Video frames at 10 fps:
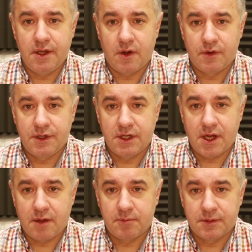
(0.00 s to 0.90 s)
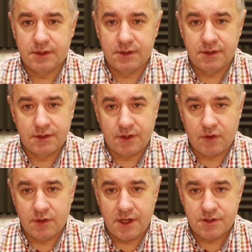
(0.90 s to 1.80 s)
i oni nam
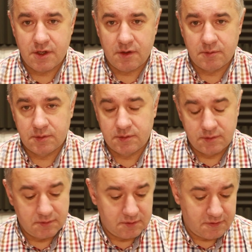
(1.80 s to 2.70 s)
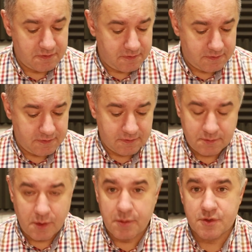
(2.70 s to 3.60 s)
to odeślą
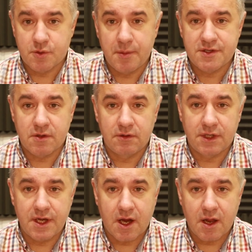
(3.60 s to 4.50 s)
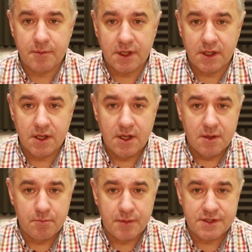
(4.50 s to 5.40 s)
prostu bez oglądania kamieni,
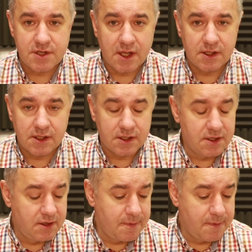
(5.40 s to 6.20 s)
bez żadnych,